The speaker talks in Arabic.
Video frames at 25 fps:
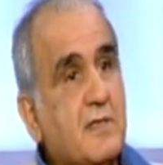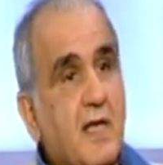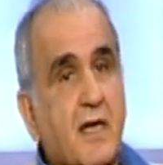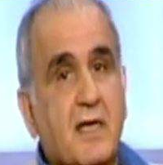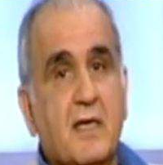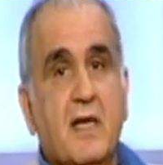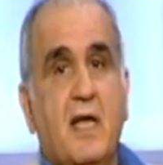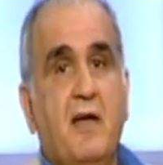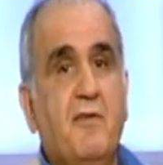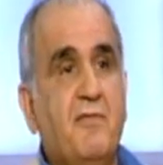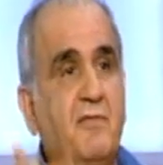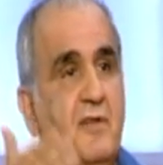
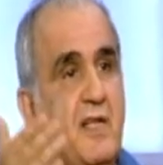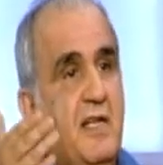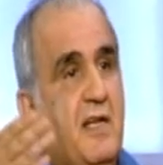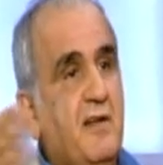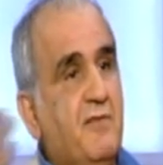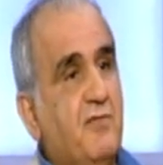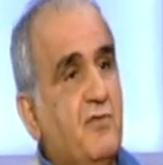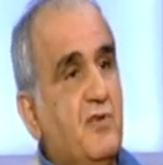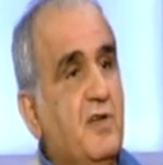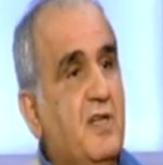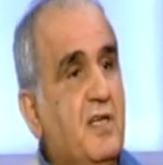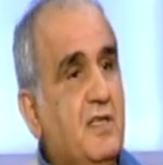صرح
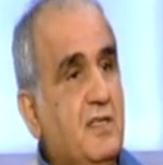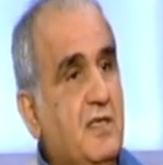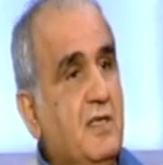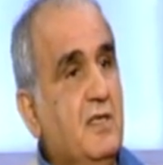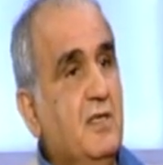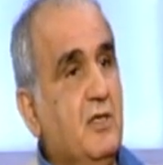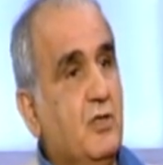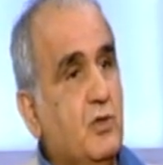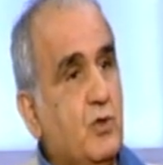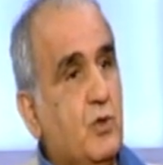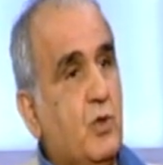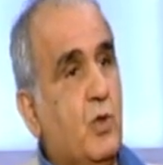فلان
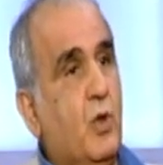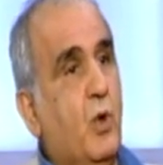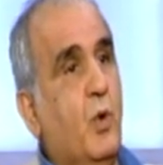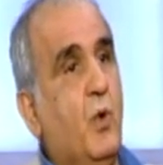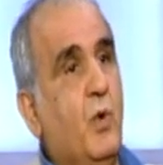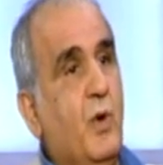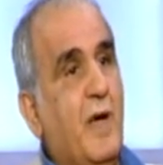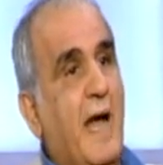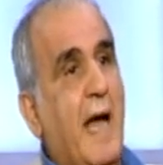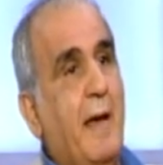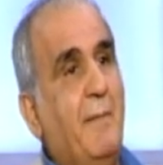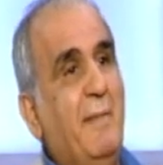الفلاني انه
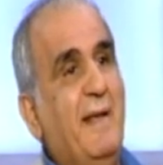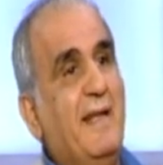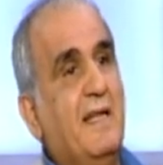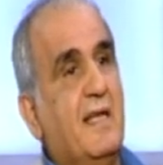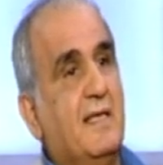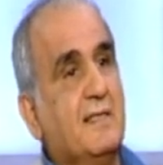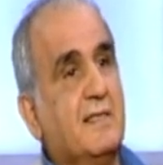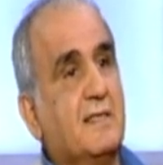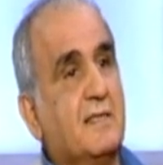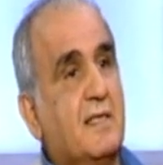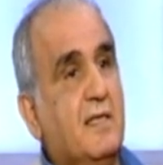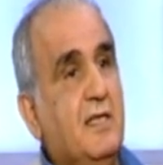هو
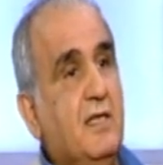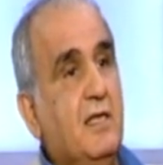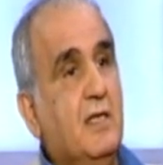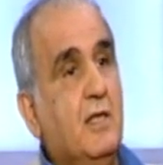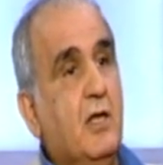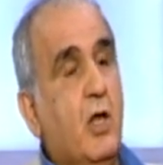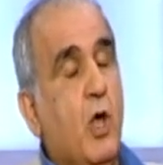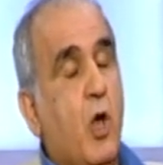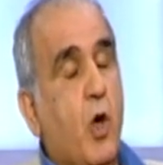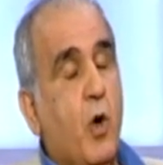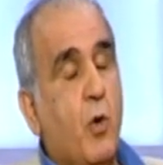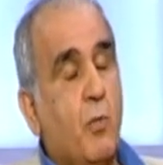عميل
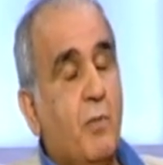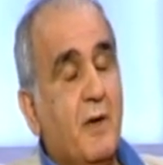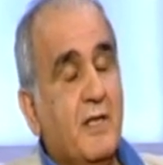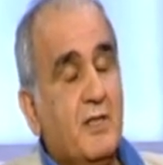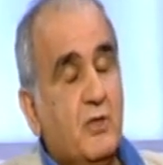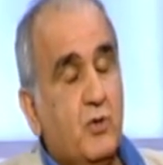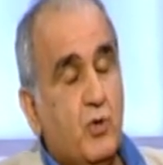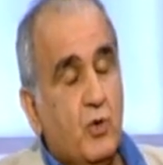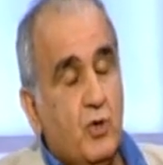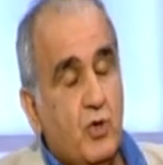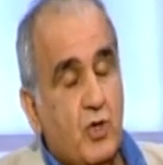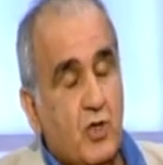لاسرائيل
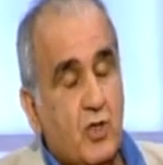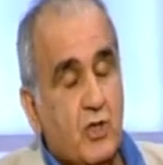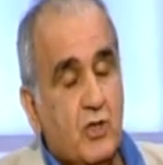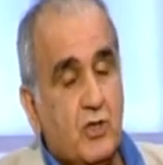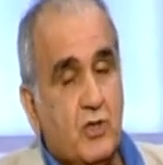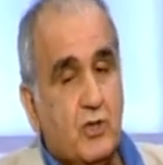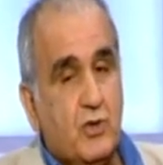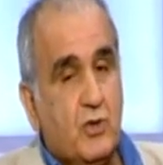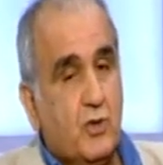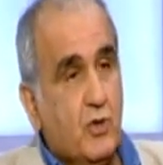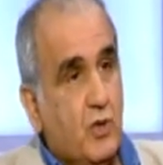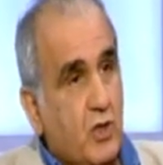وبده
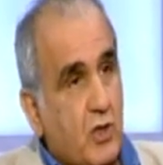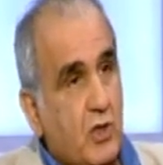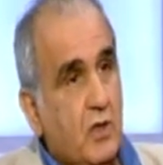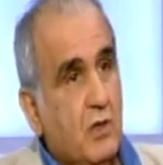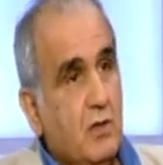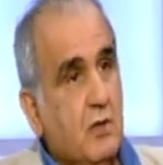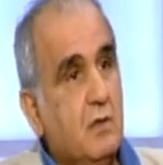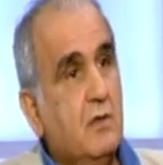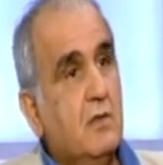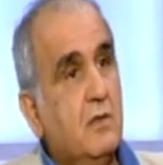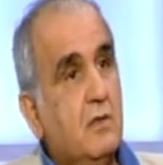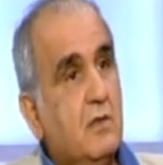
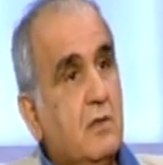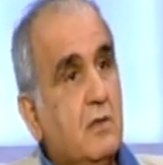يقتل